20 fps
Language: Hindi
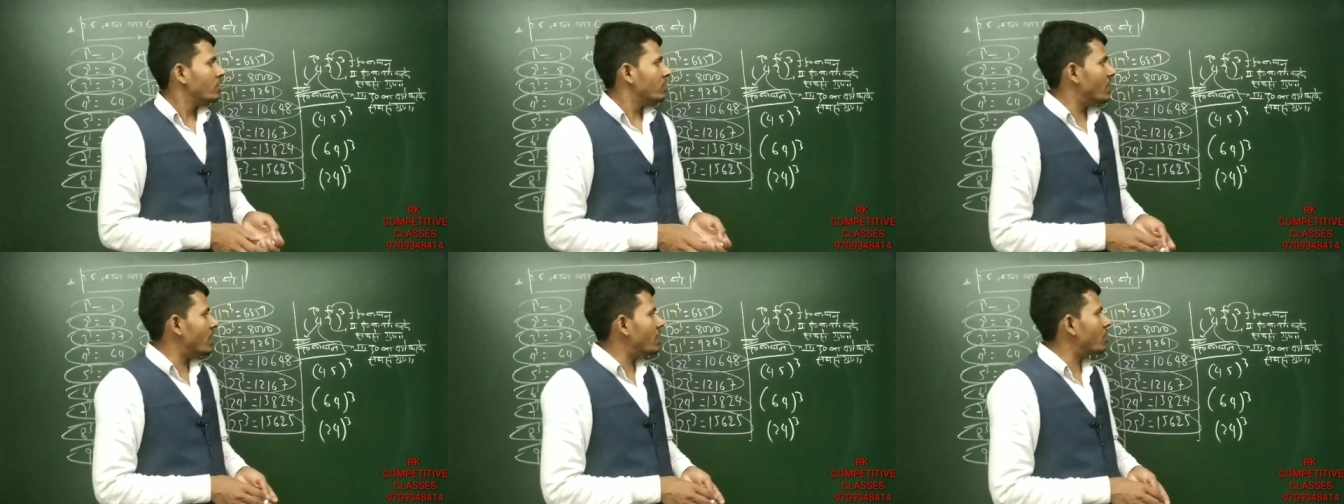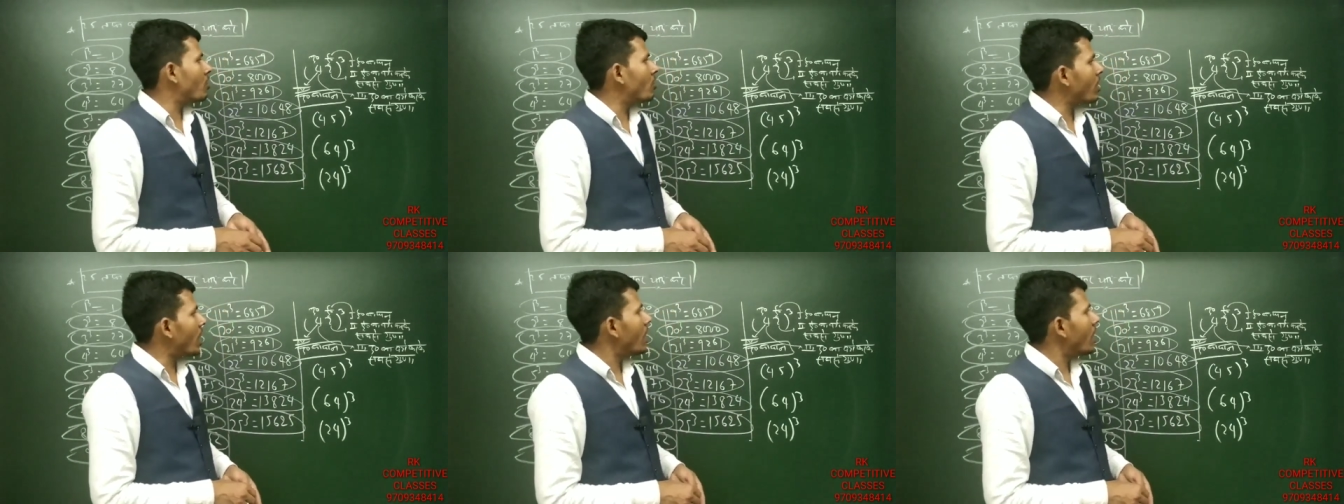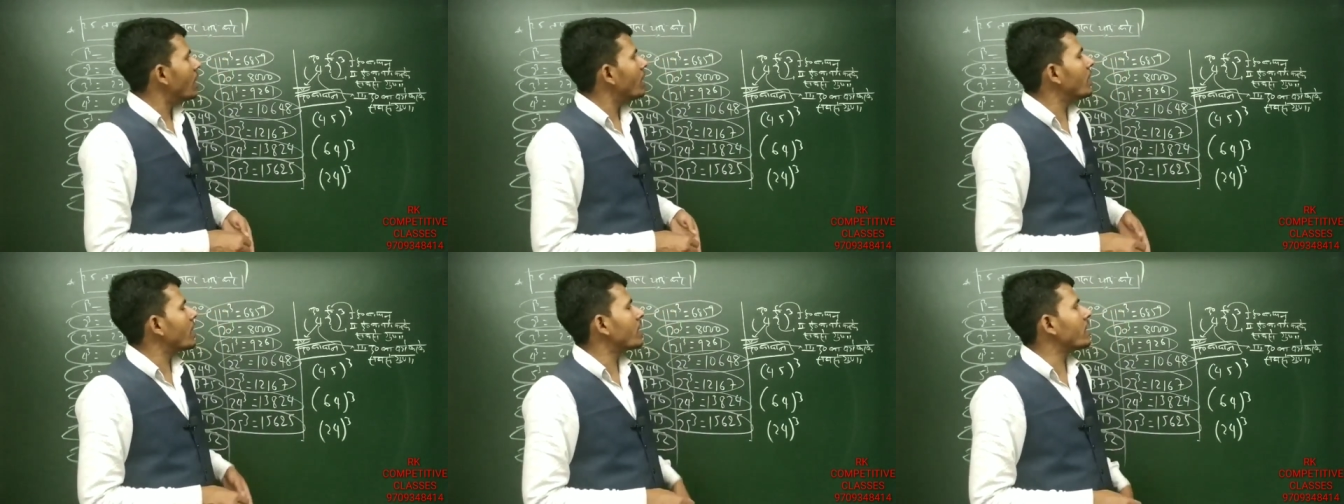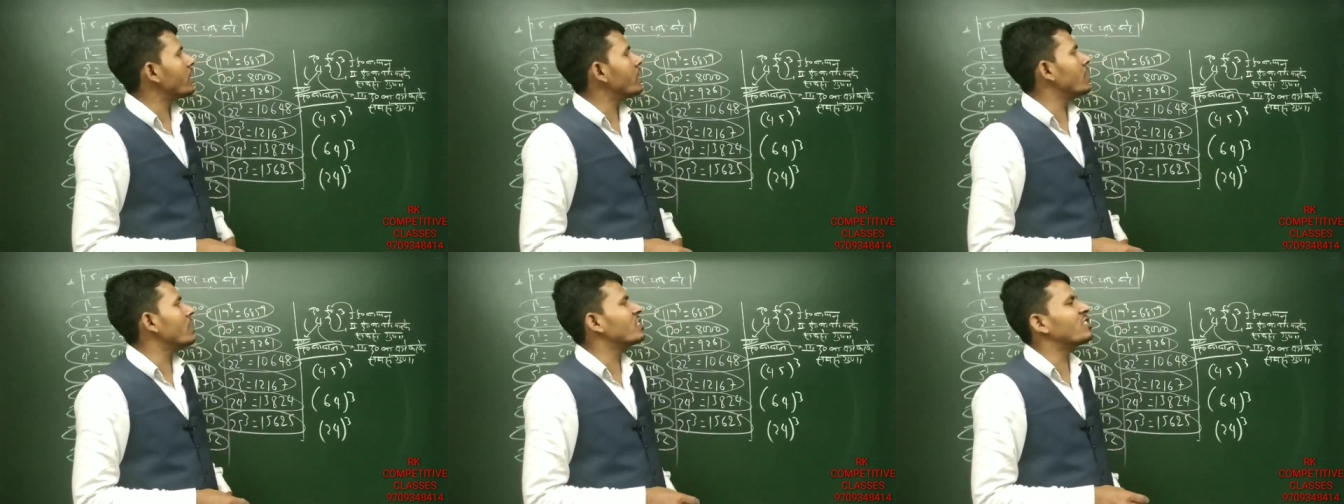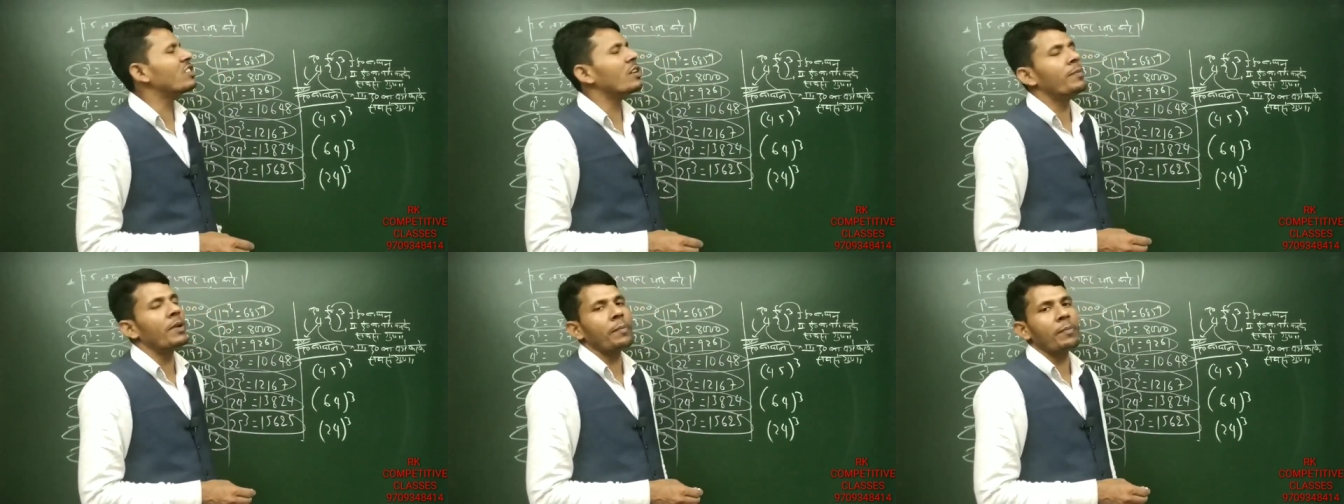देर होगा लेकिन
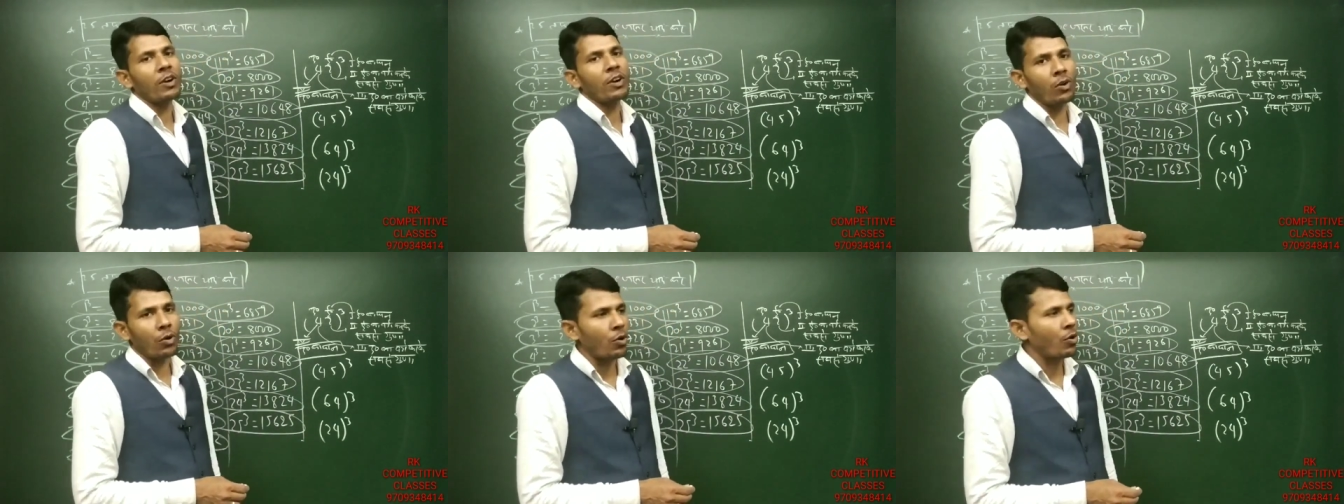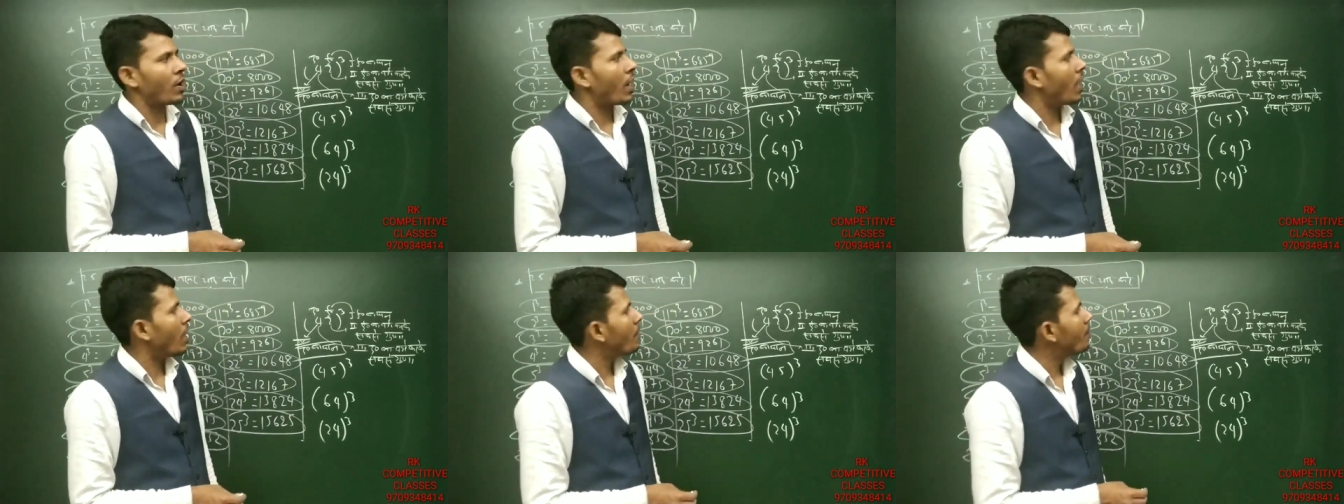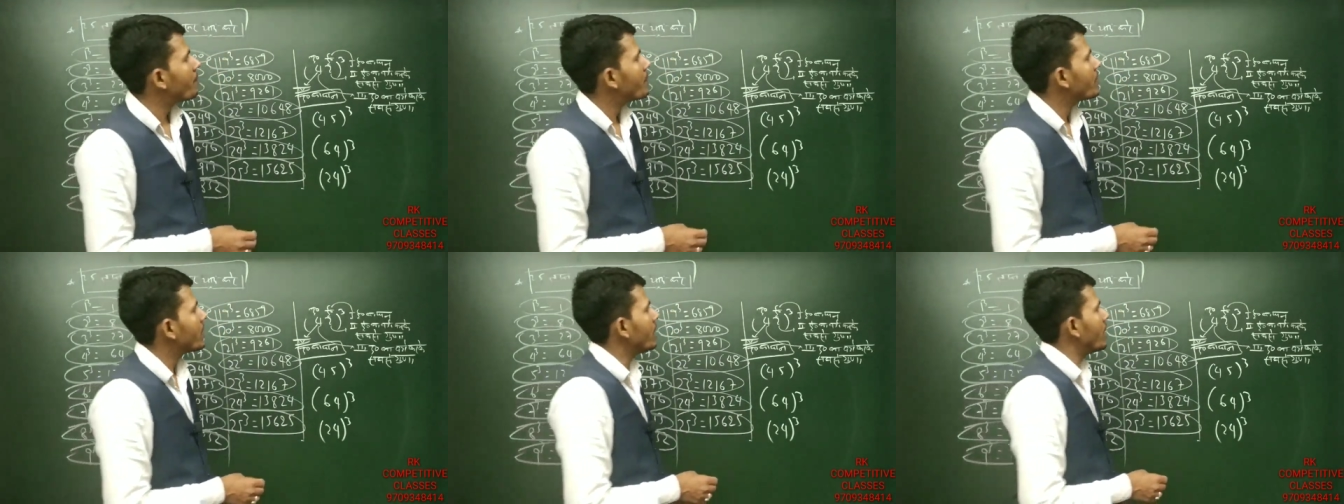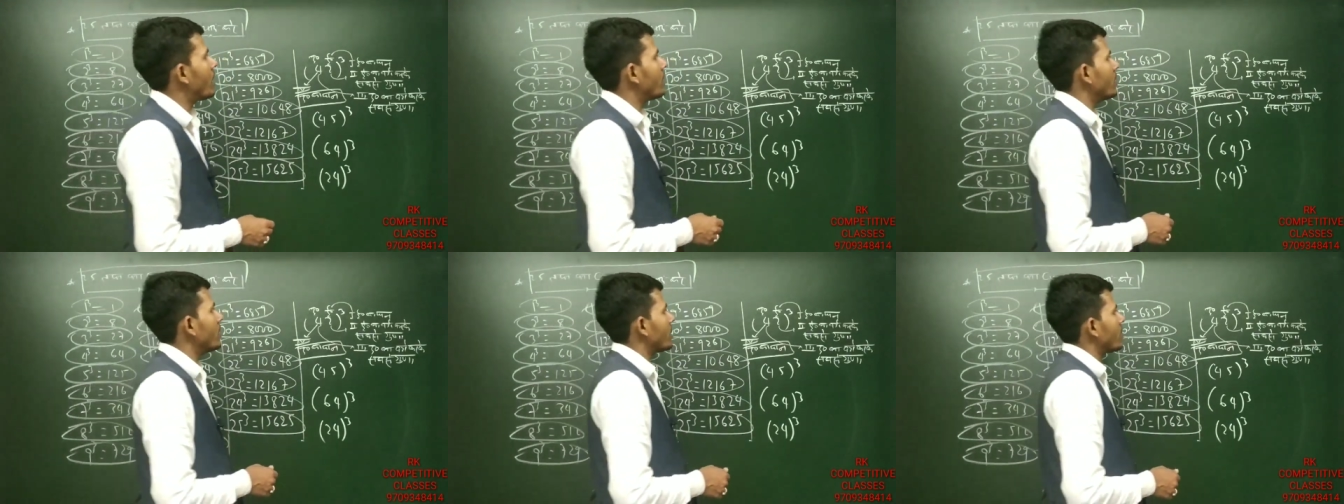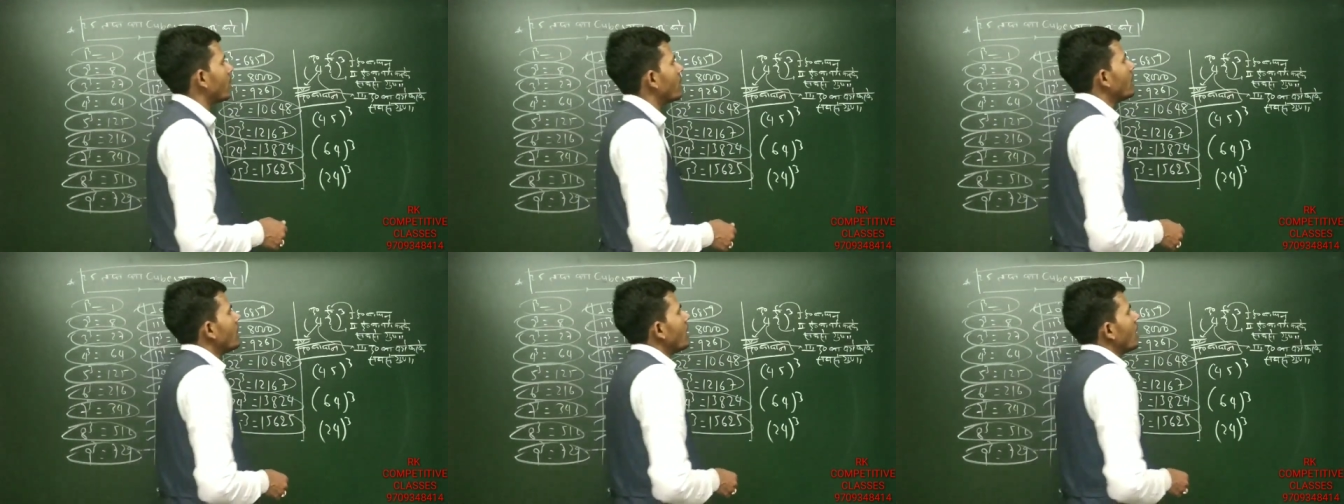इजी वे में होगा यहां
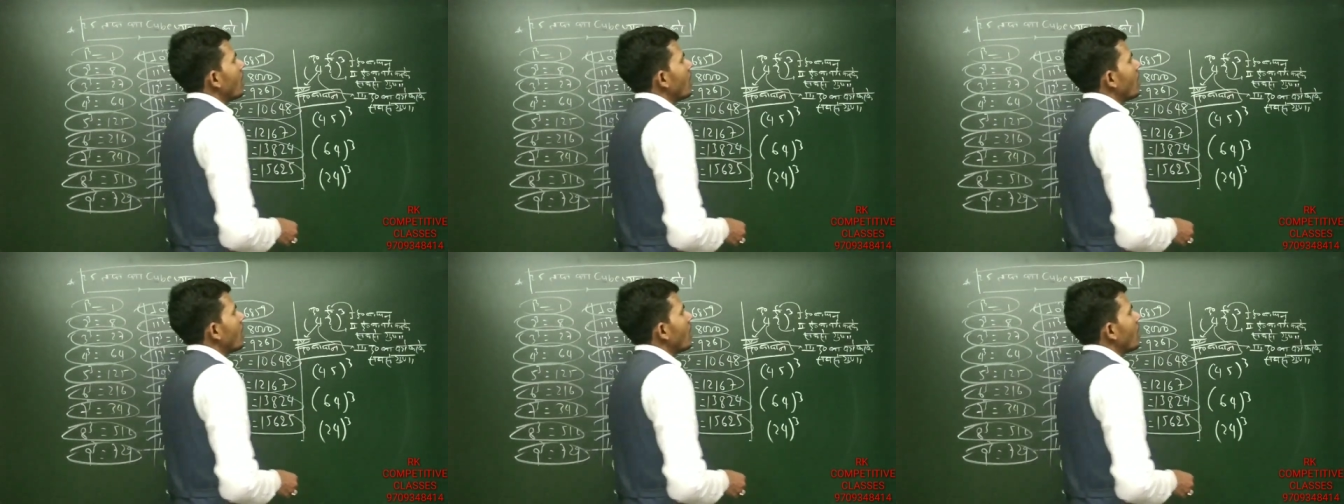देखें